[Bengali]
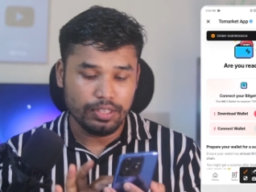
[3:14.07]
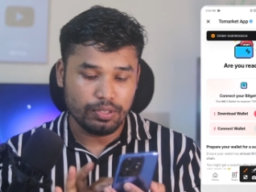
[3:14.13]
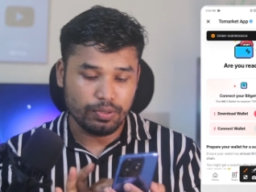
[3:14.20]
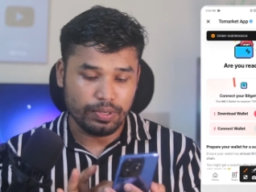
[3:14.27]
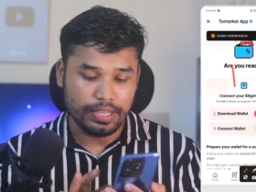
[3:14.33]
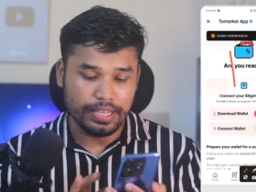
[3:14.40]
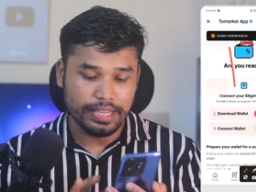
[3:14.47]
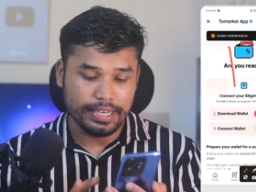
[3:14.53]
তো
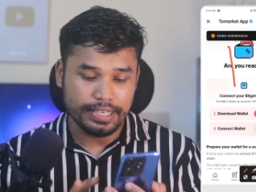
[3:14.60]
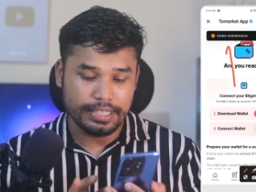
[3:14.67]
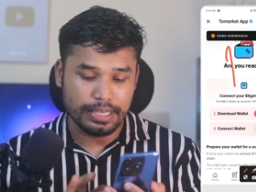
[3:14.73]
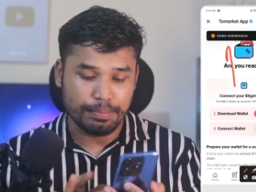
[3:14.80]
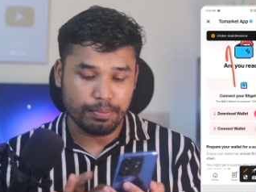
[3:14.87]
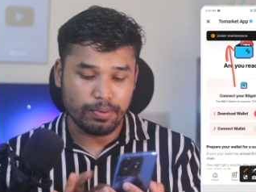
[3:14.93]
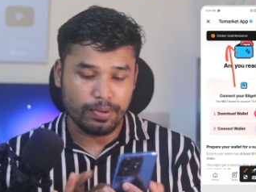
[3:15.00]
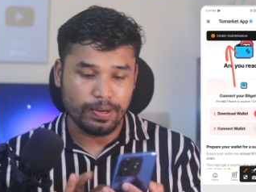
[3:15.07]
এখানে
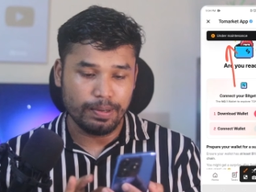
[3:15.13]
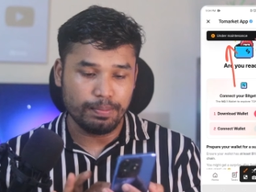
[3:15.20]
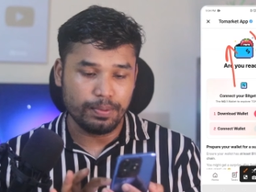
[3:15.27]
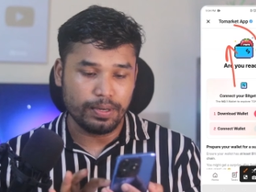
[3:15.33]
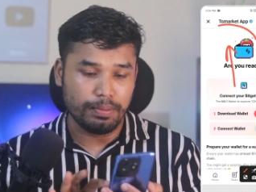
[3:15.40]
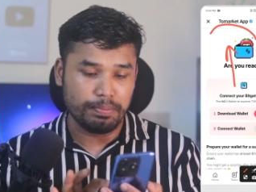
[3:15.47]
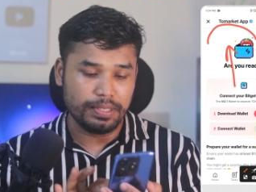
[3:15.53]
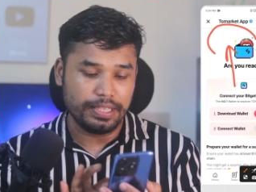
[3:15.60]
ট্যাপ করার
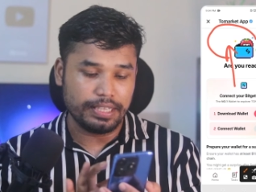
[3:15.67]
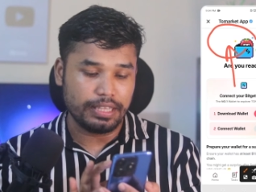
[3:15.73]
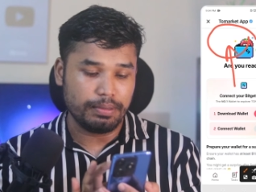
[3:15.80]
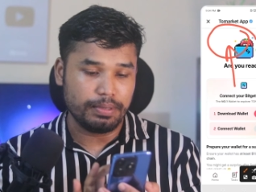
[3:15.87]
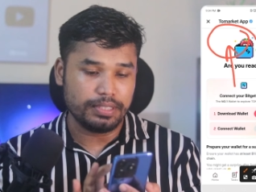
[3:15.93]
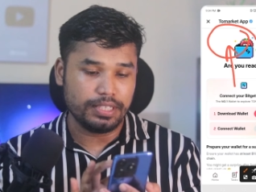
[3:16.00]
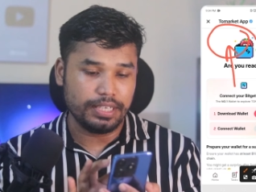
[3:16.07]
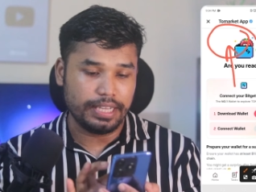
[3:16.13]
পর আপনি
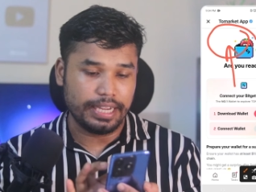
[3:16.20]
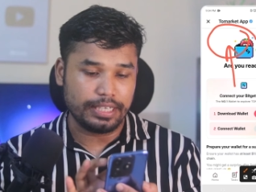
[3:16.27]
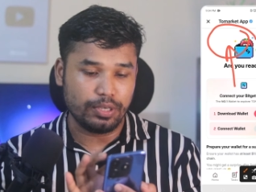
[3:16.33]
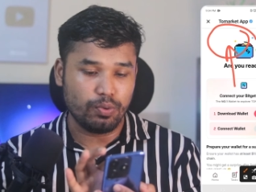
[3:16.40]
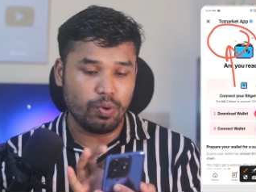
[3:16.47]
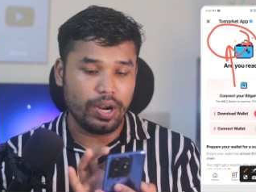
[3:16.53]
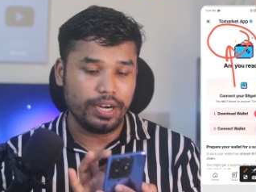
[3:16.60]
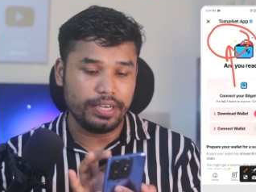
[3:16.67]
দেখতে পাচ্ছেন
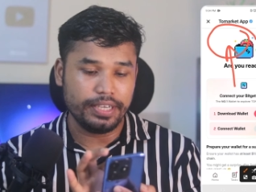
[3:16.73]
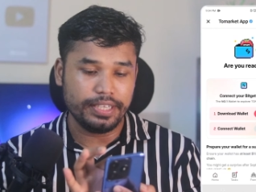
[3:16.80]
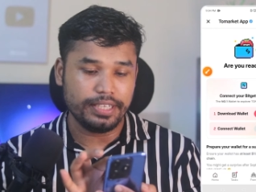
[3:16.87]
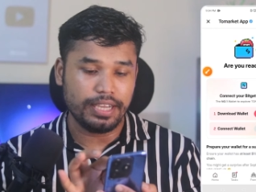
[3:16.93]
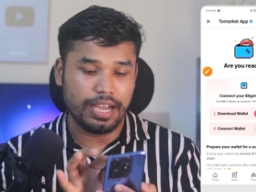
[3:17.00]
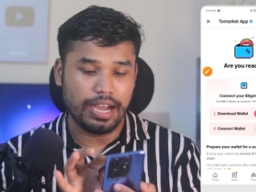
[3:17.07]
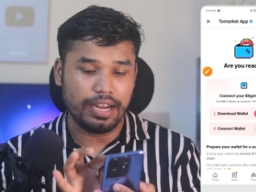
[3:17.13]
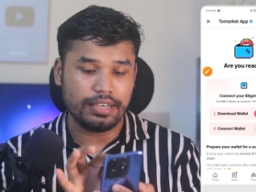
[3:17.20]
একটা ওয়ার্নিং
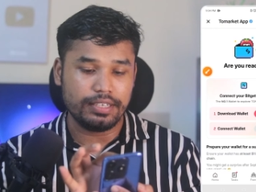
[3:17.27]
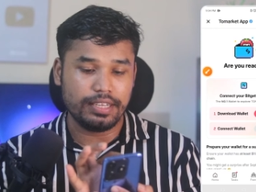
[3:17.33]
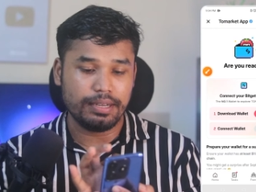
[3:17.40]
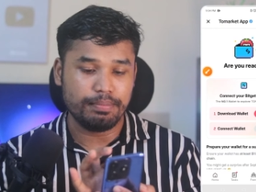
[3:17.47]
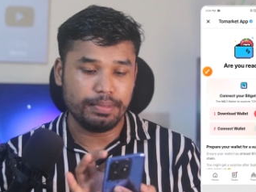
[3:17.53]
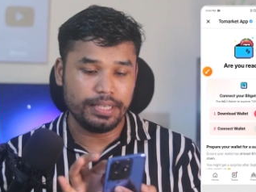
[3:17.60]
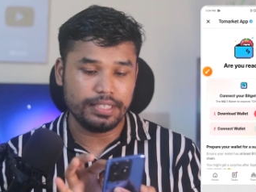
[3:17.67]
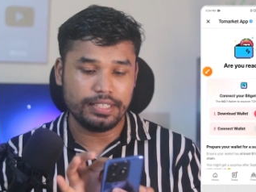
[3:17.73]

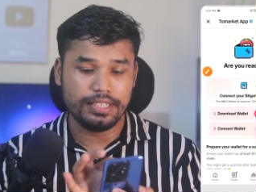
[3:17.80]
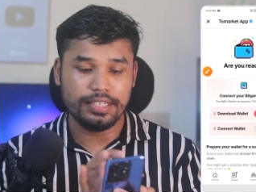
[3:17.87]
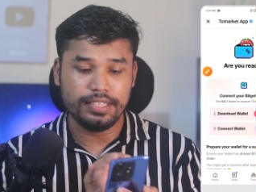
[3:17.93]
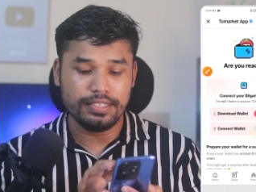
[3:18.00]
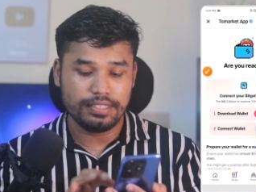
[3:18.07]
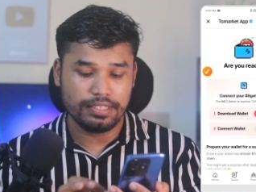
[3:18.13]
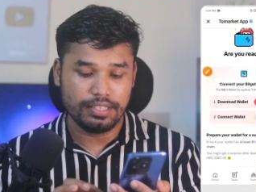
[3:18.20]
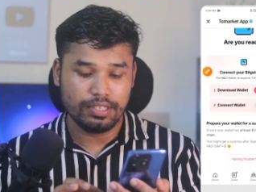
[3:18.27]
আন্ডার
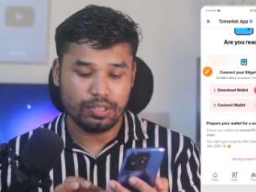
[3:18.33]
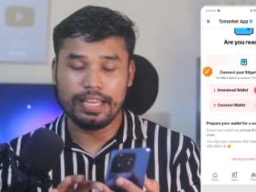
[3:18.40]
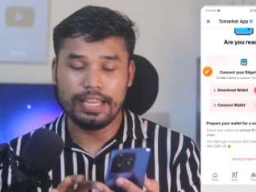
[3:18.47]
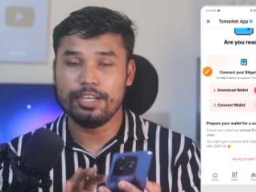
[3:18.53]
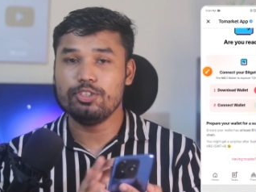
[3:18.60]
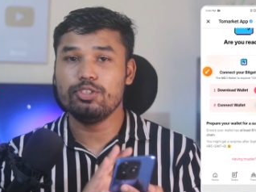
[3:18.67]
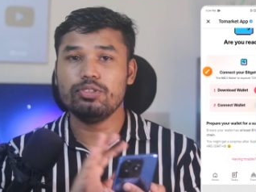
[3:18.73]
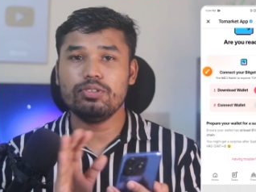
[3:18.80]
মেনটেনেন্স
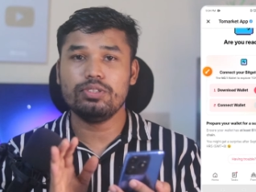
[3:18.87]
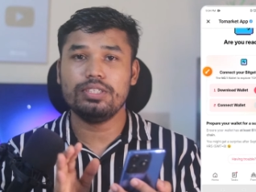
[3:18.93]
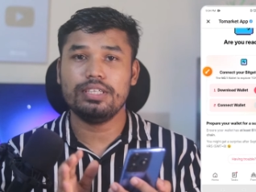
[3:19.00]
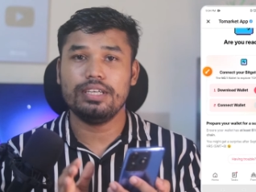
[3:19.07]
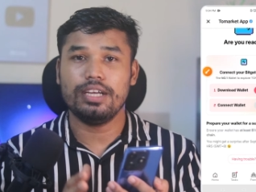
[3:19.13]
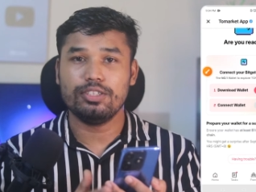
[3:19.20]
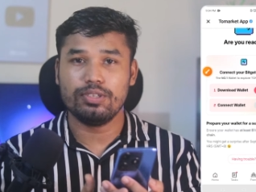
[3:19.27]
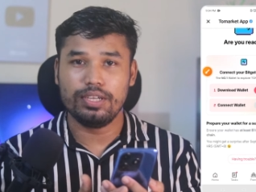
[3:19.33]
এর জন্য
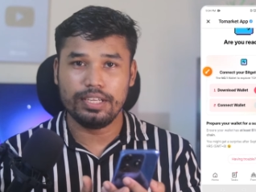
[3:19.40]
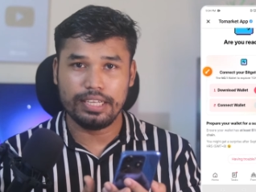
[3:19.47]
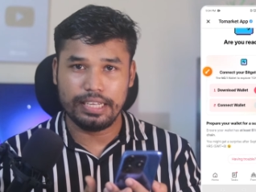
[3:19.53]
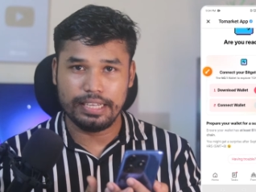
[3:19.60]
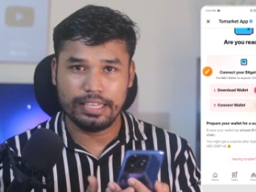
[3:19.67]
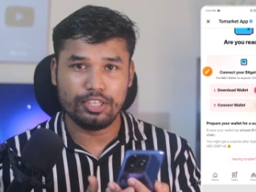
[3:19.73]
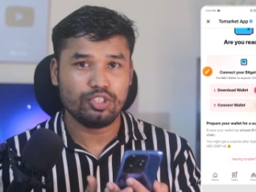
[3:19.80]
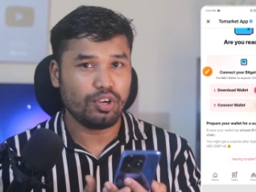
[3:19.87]
যে আসলে
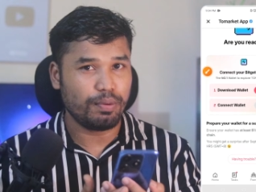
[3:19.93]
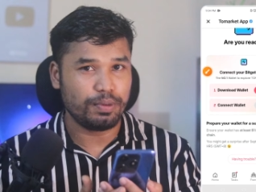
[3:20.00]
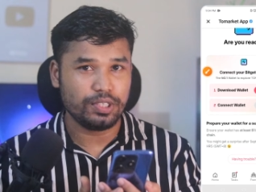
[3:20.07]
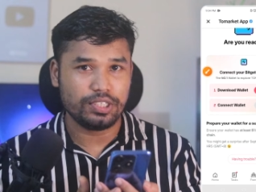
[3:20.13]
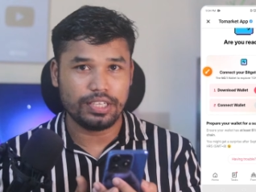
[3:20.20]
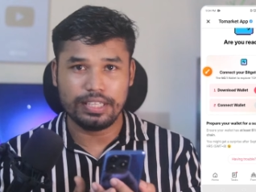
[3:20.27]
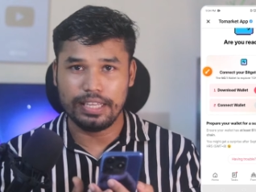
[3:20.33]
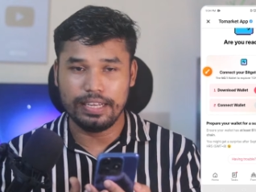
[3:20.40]
এখানে
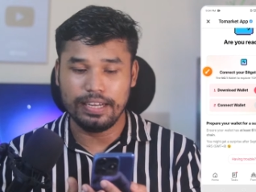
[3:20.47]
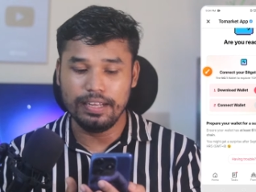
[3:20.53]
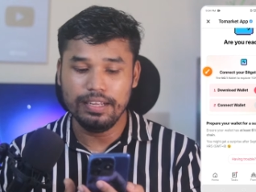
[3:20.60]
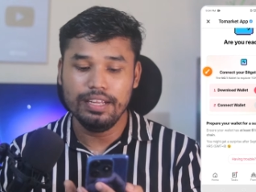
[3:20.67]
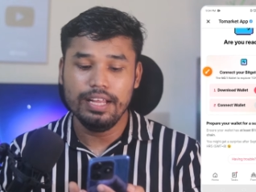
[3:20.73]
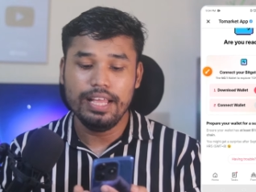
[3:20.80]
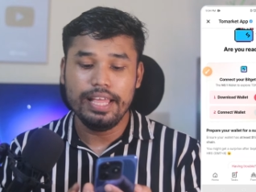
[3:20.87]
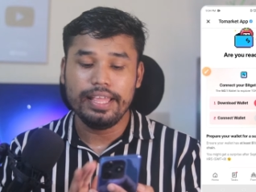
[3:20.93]
সমস্যা তা না
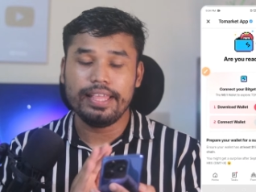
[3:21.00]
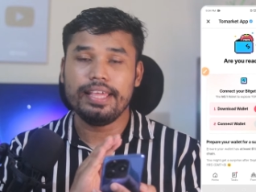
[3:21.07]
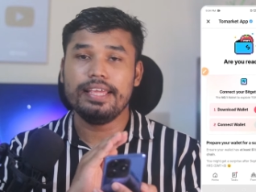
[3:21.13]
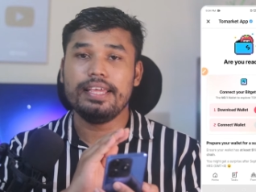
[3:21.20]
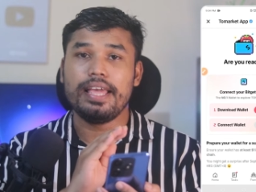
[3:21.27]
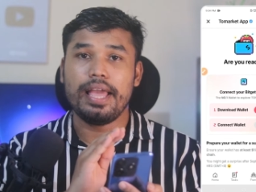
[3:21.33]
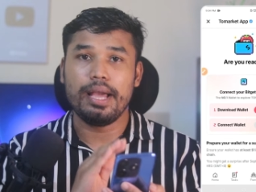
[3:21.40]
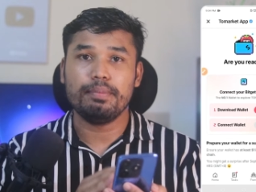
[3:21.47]

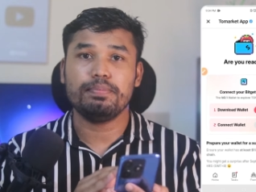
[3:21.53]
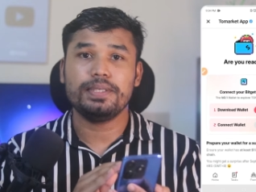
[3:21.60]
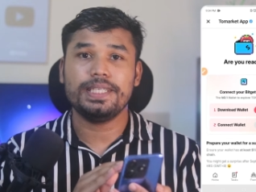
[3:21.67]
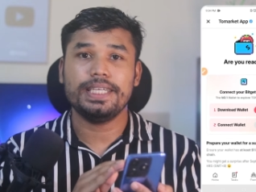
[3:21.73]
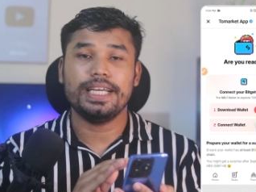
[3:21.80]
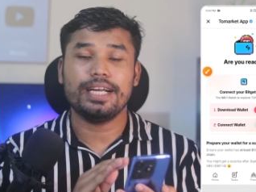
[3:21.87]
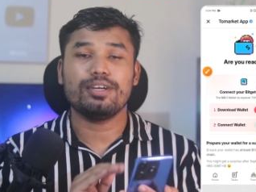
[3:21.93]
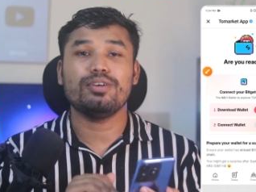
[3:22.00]
এই
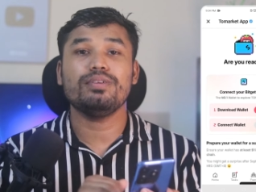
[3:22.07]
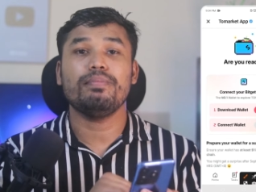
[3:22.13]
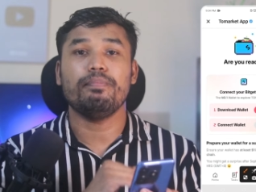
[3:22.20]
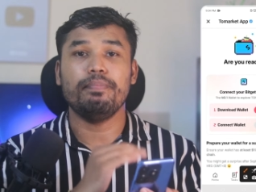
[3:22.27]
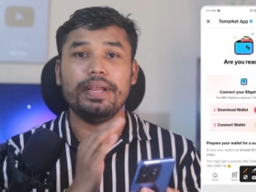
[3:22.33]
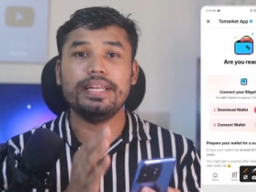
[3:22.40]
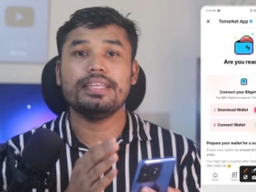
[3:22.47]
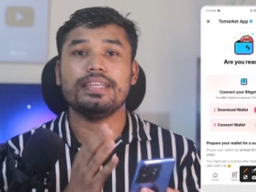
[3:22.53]
অ্যাপটি এখন
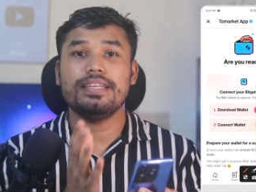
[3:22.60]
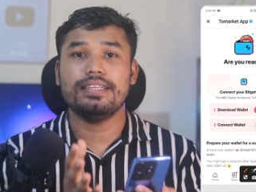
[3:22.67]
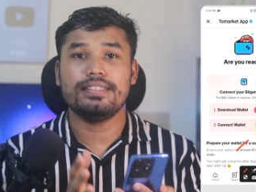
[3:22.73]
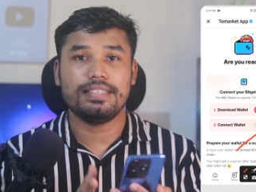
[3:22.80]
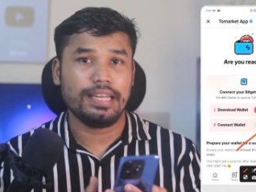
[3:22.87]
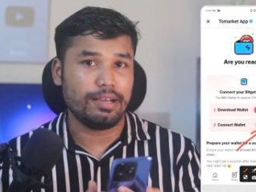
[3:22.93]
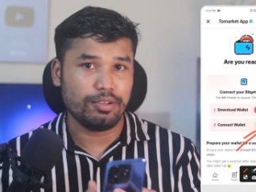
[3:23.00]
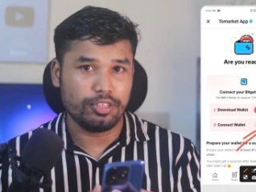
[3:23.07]

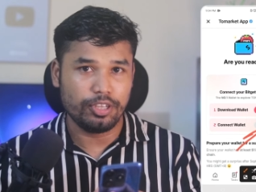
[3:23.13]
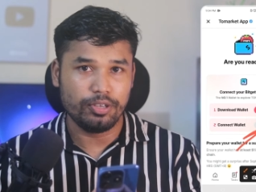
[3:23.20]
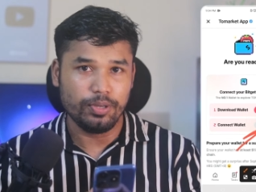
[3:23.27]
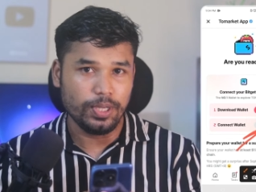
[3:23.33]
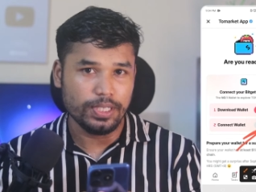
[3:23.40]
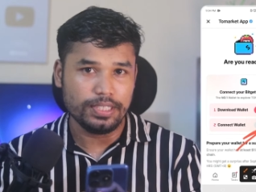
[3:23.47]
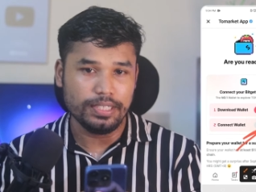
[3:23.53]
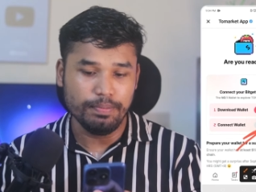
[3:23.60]
মেনটেনেন্সের আওতায়
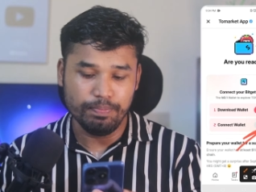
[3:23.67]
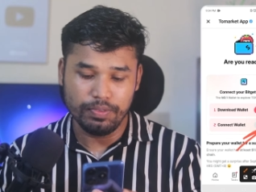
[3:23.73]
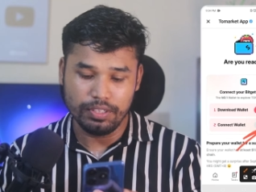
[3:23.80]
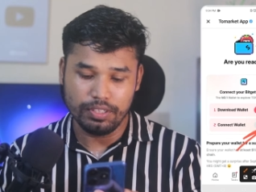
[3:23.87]
রয়েছে